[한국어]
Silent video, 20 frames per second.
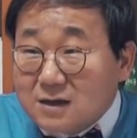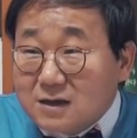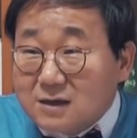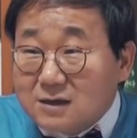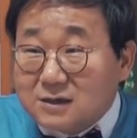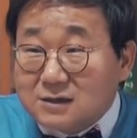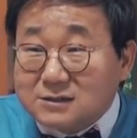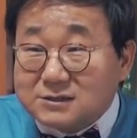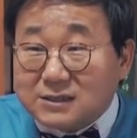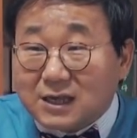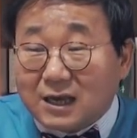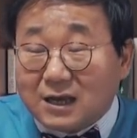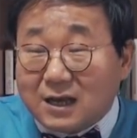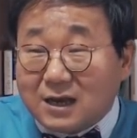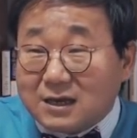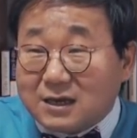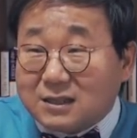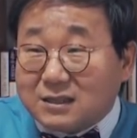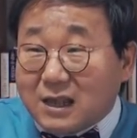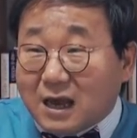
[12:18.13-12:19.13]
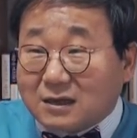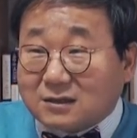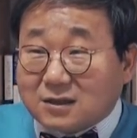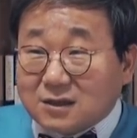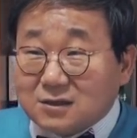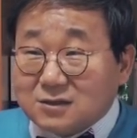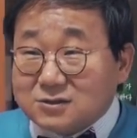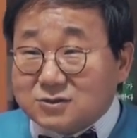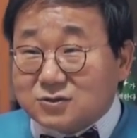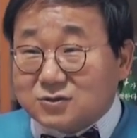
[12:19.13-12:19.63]
이런 생각이
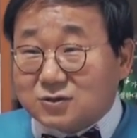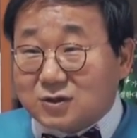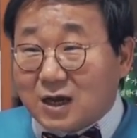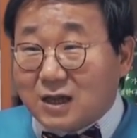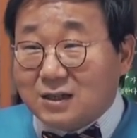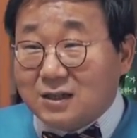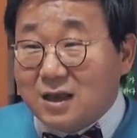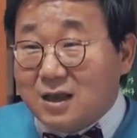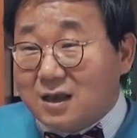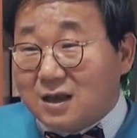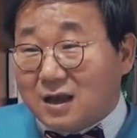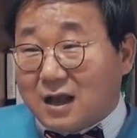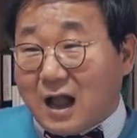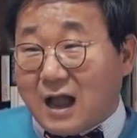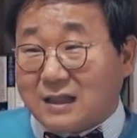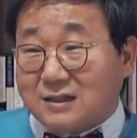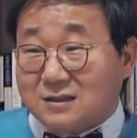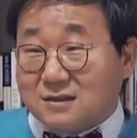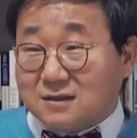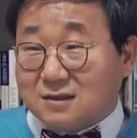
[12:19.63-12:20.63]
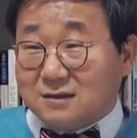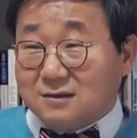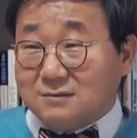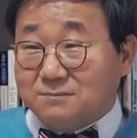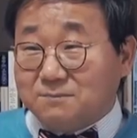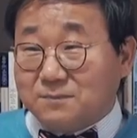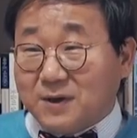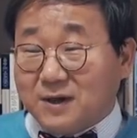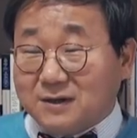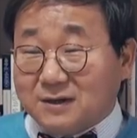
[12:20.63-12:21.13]
딱 드는 순간
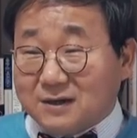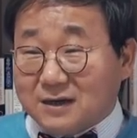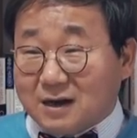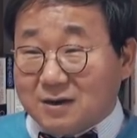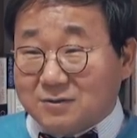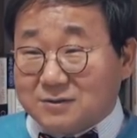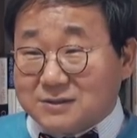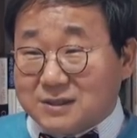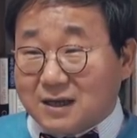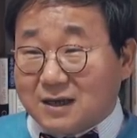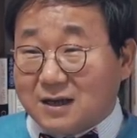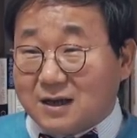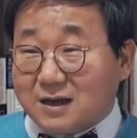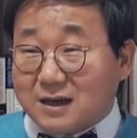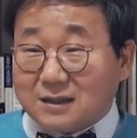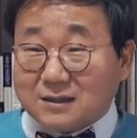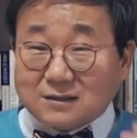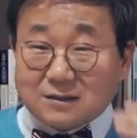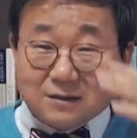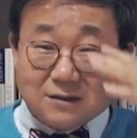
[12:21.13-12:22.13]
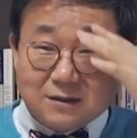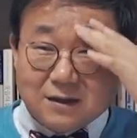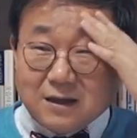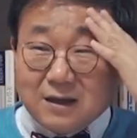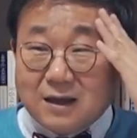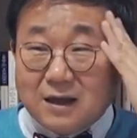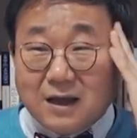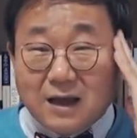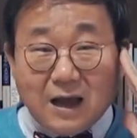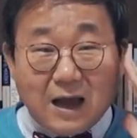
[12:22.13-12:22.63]
같은 편이라고
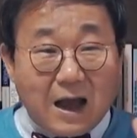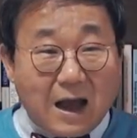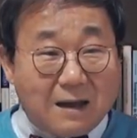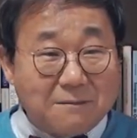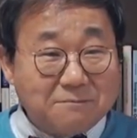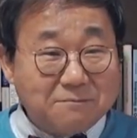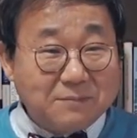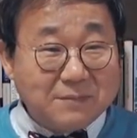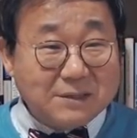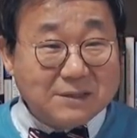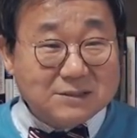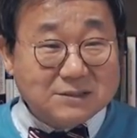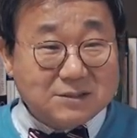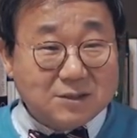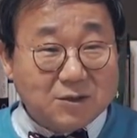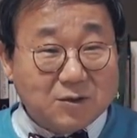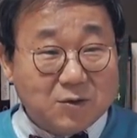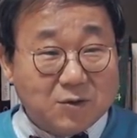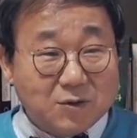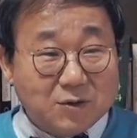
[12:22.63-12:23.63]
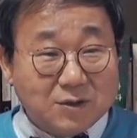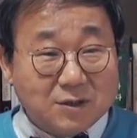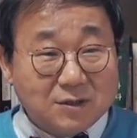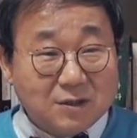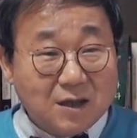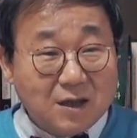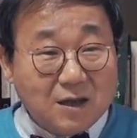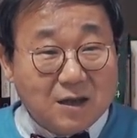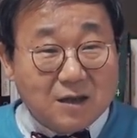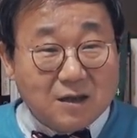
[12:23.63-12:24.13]
생각했던 안민석
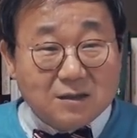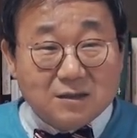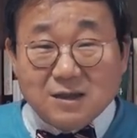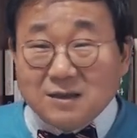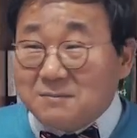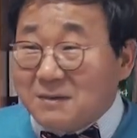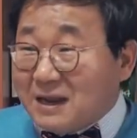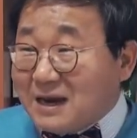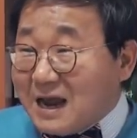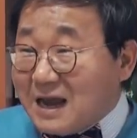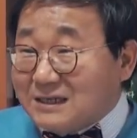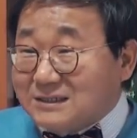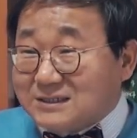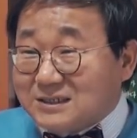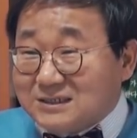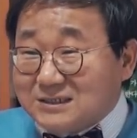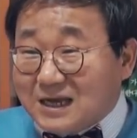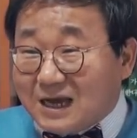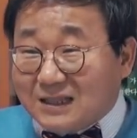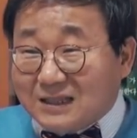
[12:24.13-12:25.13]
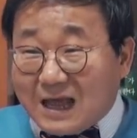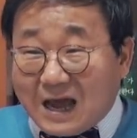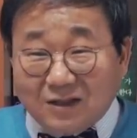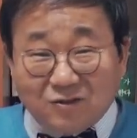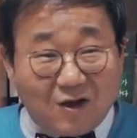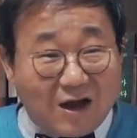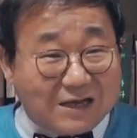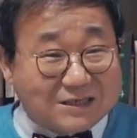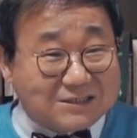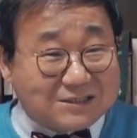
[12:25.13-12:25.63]
의원은 니만 안시냐
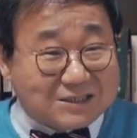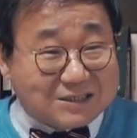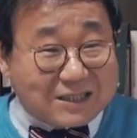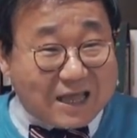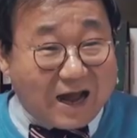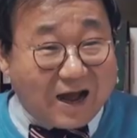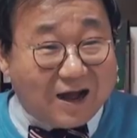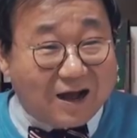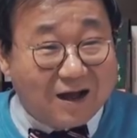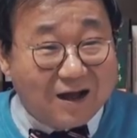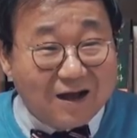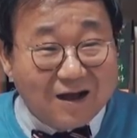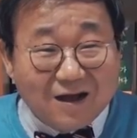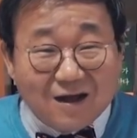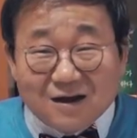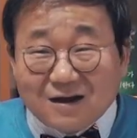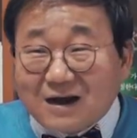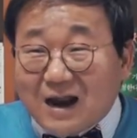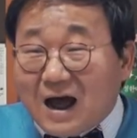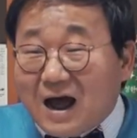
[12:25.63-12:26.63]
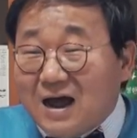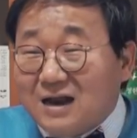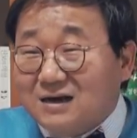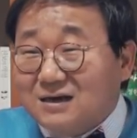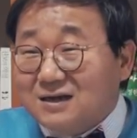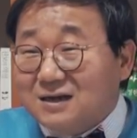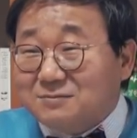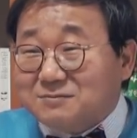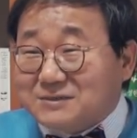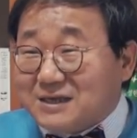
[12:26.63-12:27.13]
나도 안시다
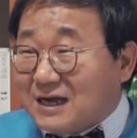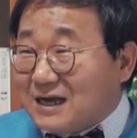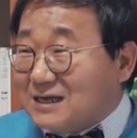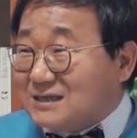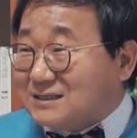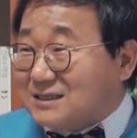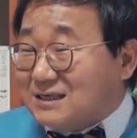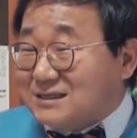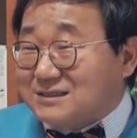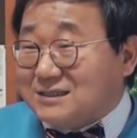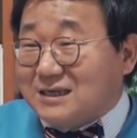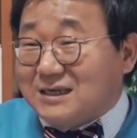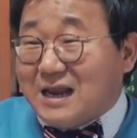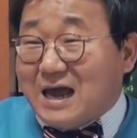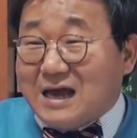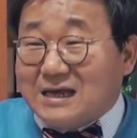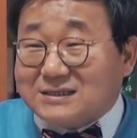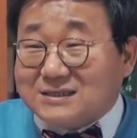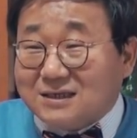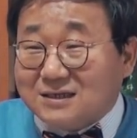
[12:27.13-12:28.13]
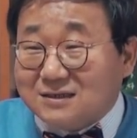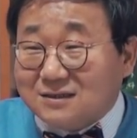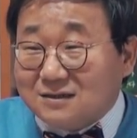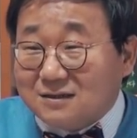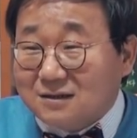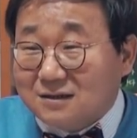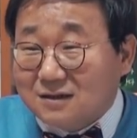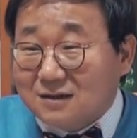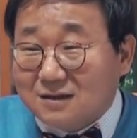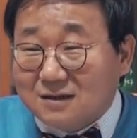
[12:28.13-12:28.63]
라는 입장에서 이제
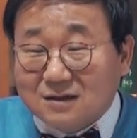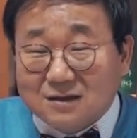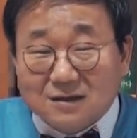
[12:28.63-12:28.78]
나선